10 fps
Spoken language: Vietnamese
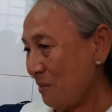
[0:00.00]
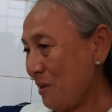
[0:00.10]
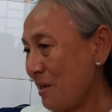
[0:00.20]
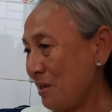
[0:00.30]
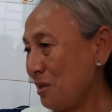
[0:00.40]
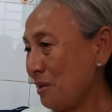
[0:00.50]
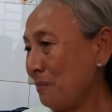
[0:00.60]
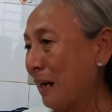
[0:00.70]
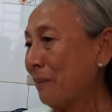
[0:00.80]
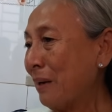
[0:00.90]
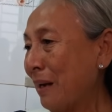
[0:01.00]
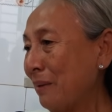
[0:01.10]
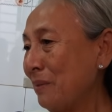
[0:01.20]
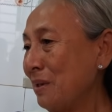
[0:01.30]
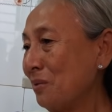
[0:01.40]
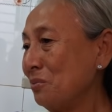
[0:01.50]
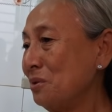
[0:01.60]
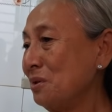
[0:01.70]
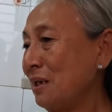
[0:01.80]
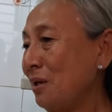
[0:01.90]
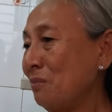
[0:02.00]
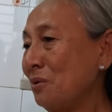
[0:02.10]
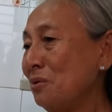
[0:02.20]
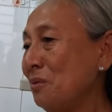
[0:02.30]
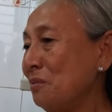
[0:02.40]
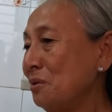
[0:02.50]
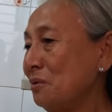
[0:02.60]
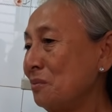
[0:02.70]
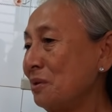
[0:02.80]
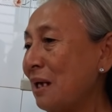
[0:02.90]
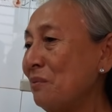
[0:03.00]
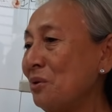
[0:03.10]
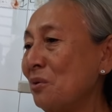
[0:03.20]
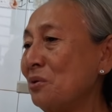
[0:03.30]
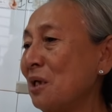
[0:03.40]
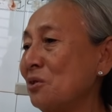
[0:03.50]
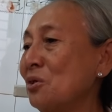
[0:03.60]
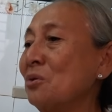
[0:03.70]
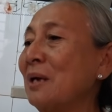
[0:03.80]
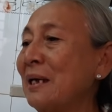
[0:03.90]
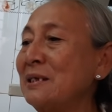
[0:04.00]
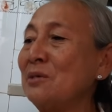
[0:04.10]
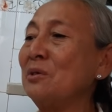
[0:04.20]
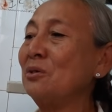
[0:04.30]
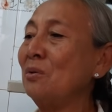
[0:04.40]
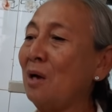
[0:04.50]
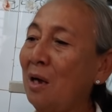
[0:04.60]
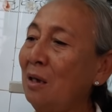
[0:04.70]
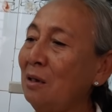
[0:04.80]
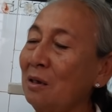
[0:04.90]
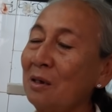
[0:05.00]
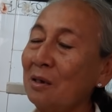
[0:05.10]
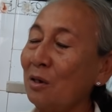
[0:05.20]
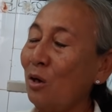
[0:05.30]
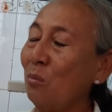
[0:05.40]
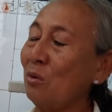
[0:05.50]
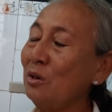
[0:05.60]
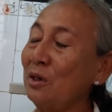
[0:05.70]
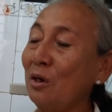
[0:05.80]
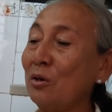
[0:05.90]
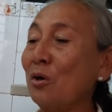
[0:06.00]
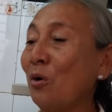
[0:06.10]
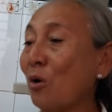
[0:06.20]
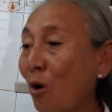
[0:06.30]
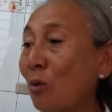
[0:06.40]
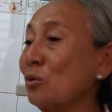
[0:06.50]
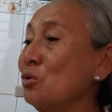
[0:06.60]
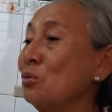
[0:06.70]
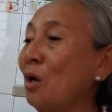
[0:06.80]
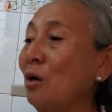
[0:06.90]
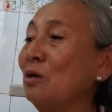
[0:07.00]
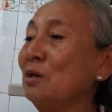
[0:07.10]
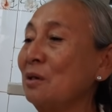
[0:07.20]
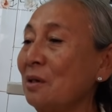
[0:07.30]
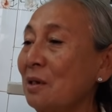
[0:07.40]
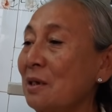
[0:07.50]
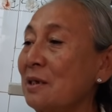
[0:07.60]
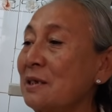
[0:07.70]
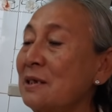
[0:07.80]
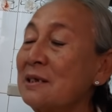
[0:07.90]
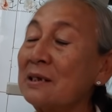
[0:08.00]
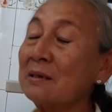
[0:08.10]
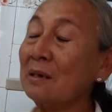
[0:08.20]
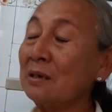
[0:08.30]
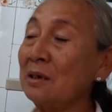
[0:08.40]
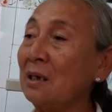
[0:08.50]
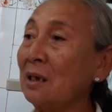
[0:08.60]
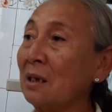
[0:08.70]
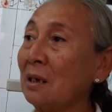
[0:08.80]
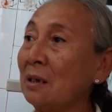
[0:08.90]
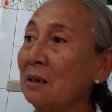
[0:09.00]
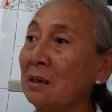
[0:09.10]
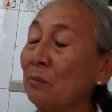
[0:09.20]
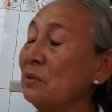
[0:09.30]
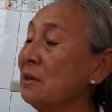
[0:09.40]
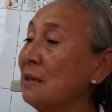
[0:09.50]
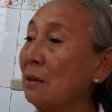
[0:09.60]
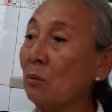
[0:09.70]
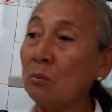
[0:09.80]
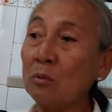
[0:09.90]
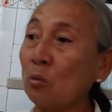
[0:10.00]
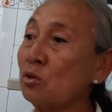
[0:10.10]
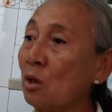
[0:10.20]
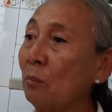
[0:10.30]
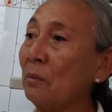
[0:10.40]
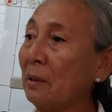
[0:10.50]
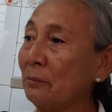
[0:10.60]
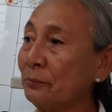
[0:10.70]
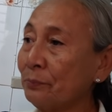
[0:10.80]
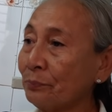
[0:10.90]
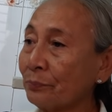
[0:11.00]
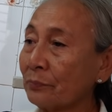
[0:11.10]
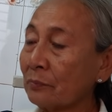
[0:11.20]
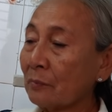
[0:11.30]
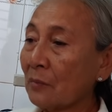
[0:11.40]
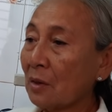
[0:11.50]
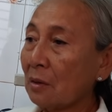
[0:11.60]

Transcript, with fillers: Dạ. bây giờ về bạn bè bây giờ cũng như cái ông đó nói mỗi mỗi tháng phiếu có thiệt cho tôi hai triệu thì tôi đỏ không có thì hơi khó, khó một chút thôi yeah. Dạ. đi sinh là dưới này đi lụm dây tay cũng lũ xóm đâu yeah. Dạ.